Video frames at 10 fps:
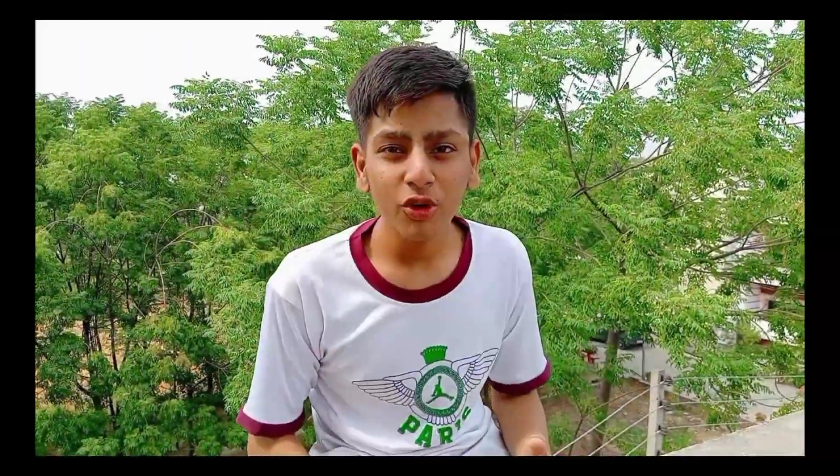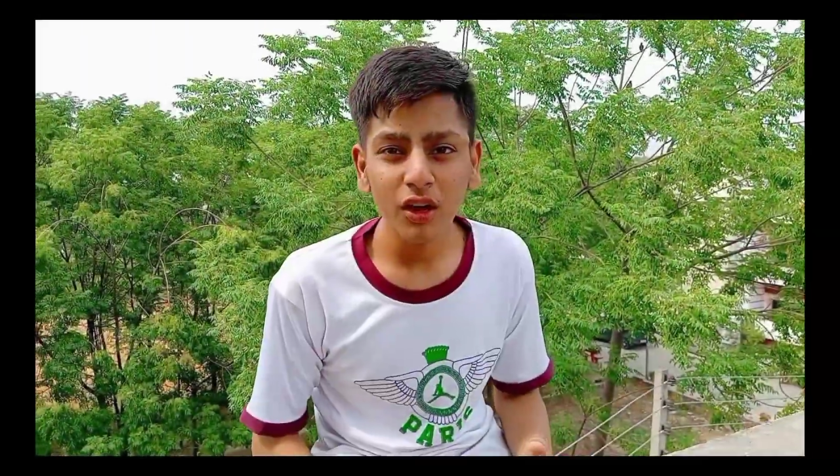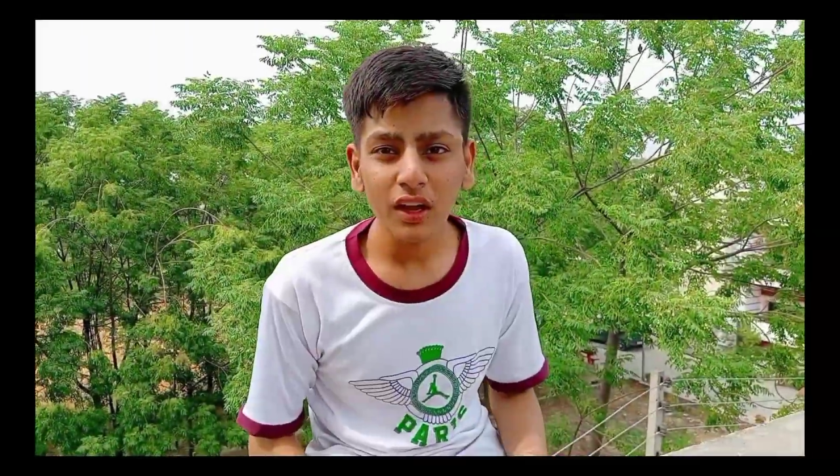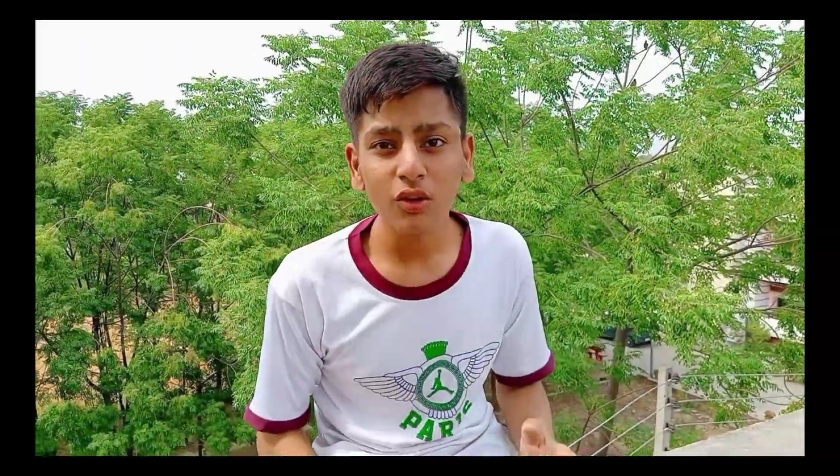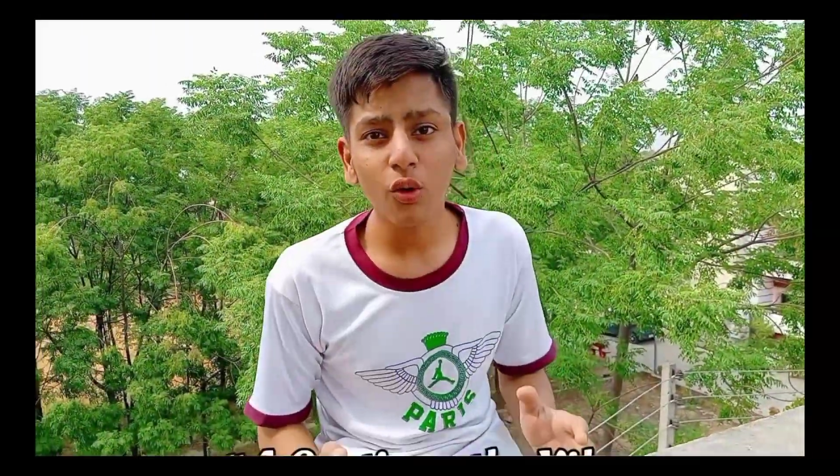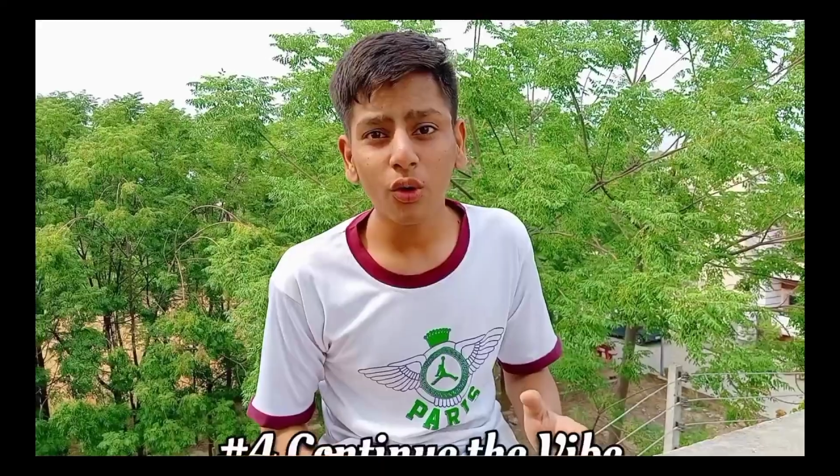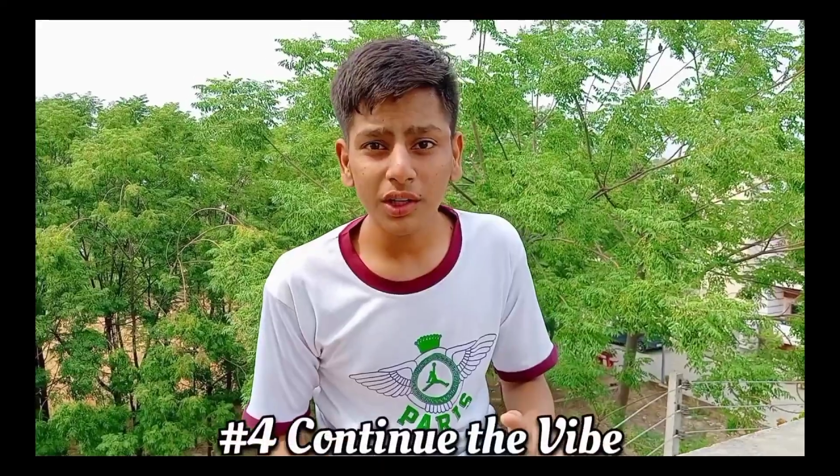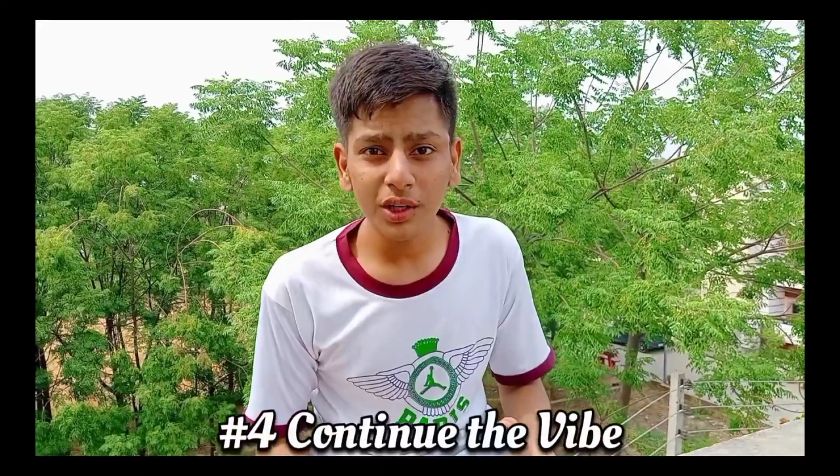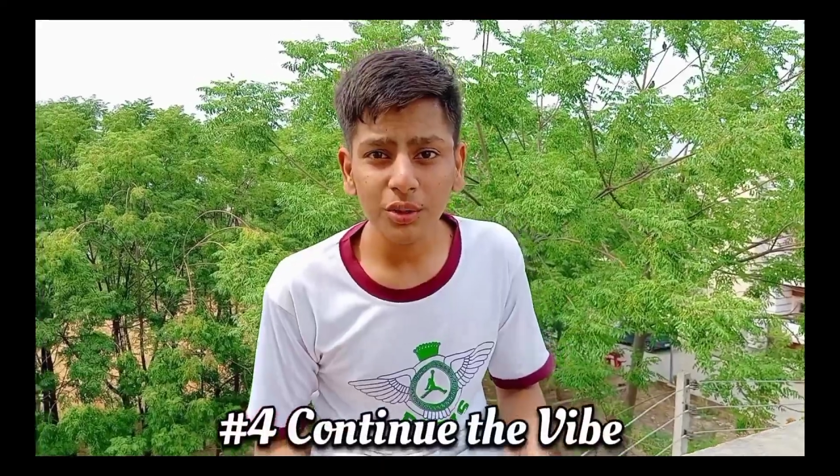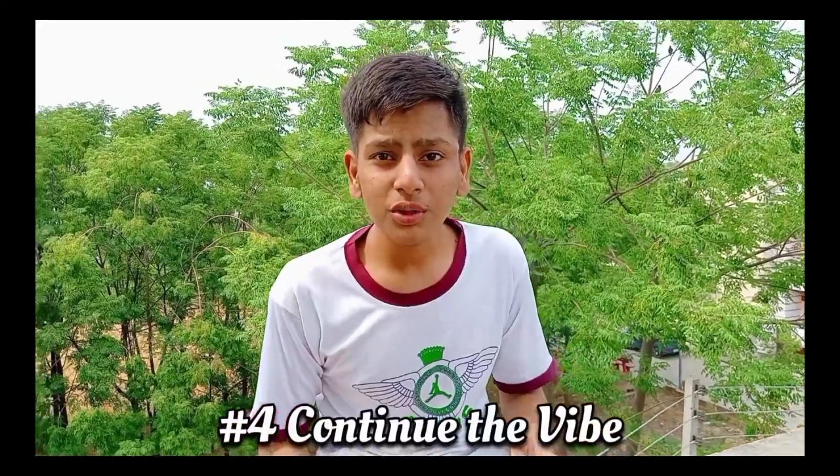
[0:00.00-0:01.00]
वो है
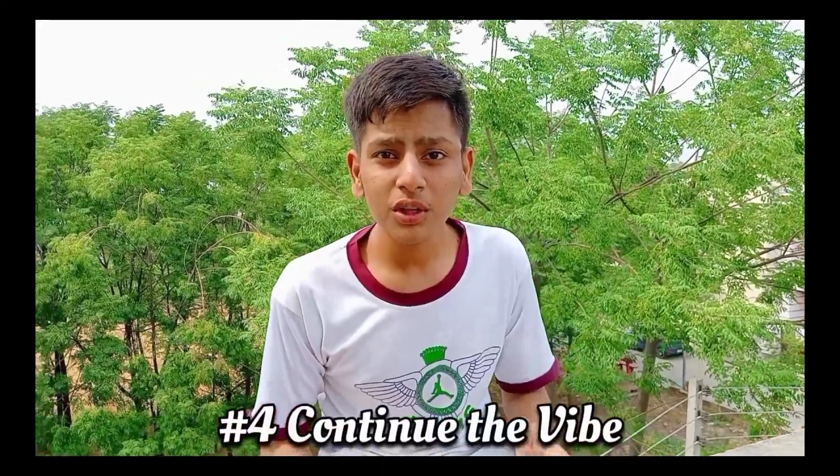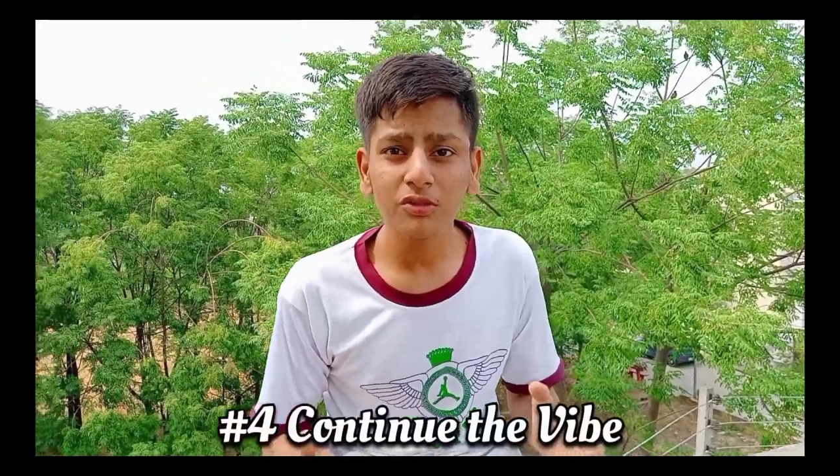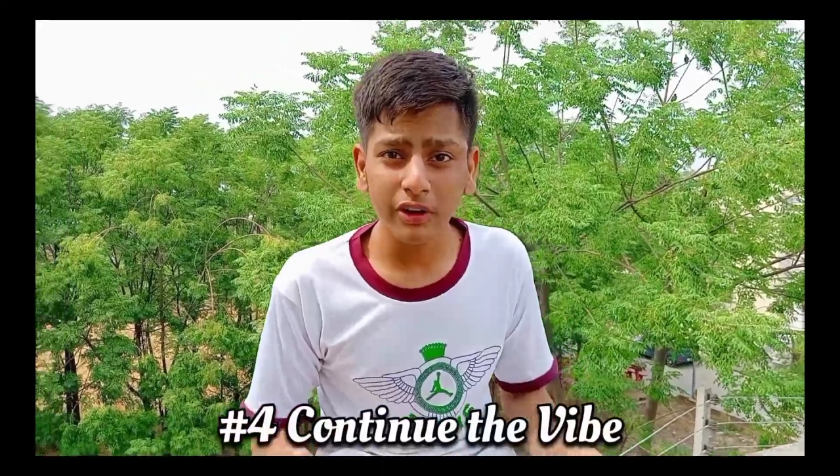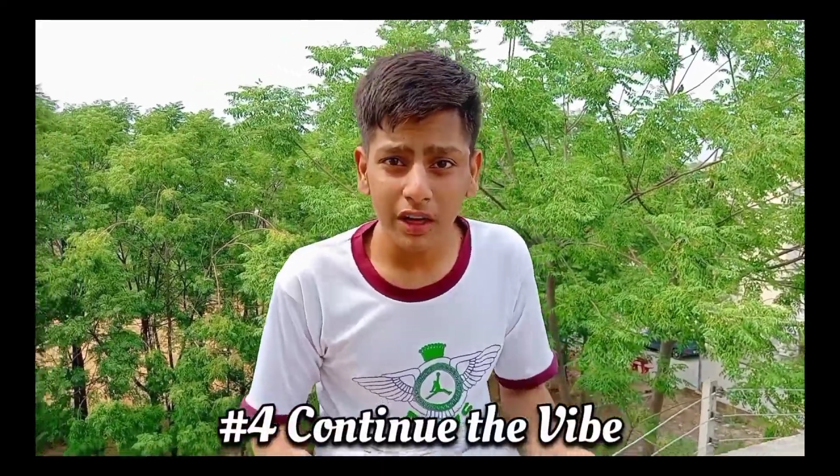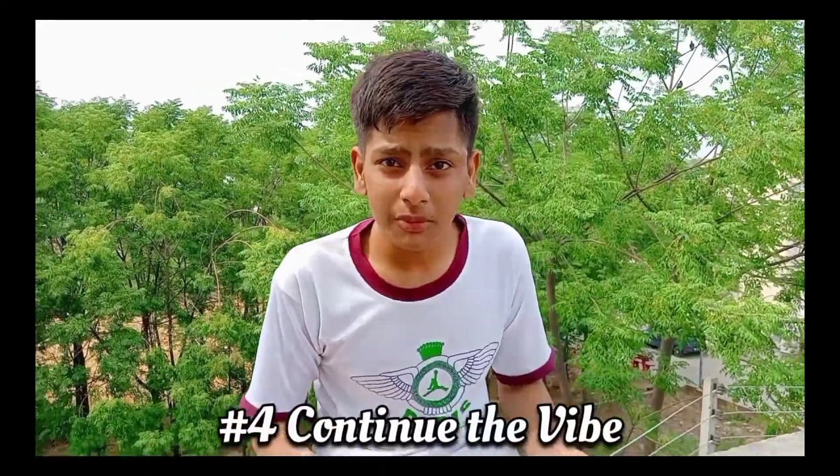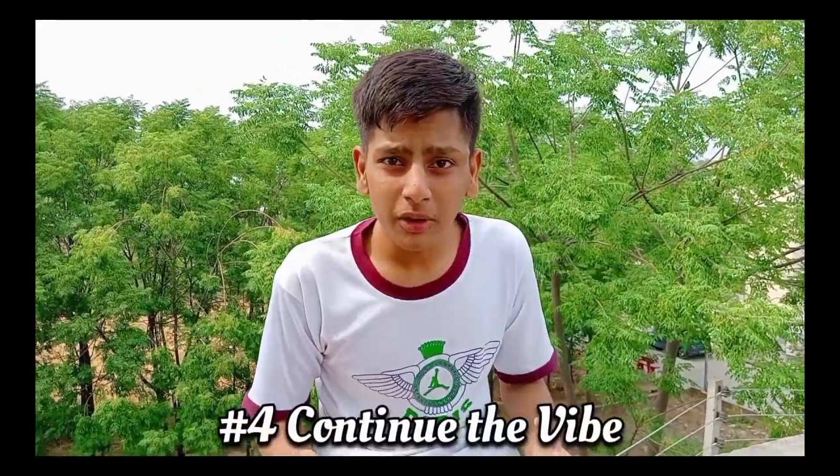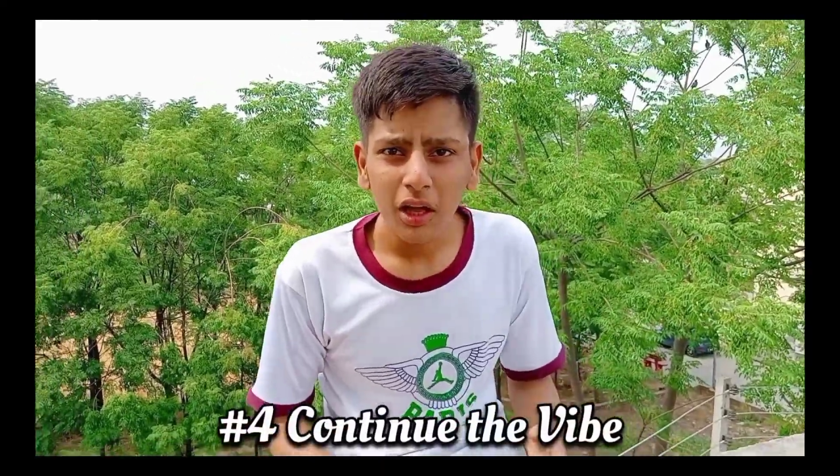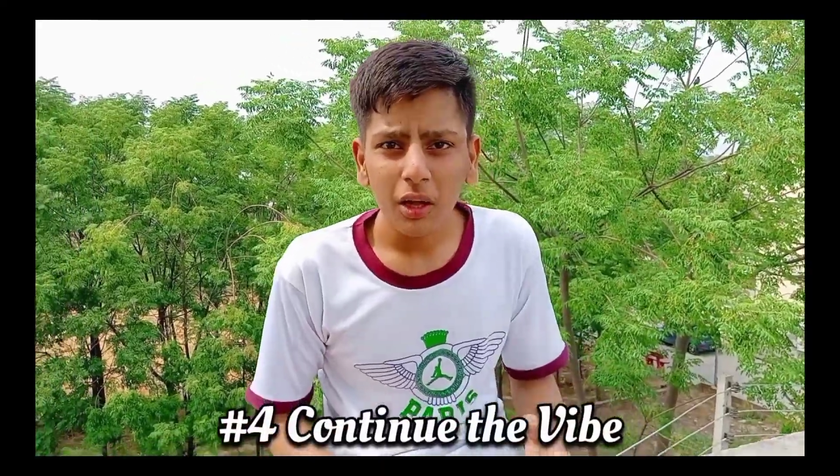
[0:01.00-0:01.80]
कंटिन्यू द वाइब